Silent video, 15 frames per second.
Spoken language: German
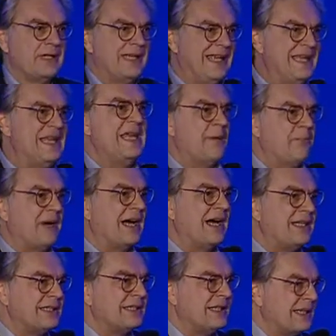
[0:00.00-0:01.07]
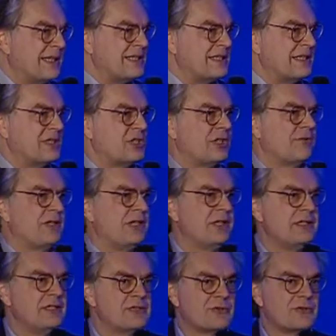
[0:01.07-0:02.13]
in der Breite der gesellschaftlichen
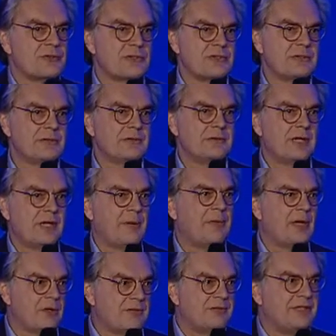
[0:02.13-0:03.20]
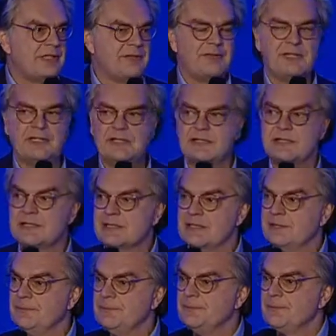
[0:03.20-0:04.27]
Diskussion, Klammer auf, wer definiert das
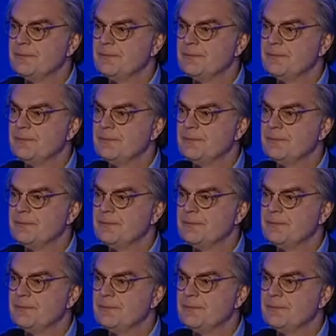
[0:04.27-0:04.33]
dann?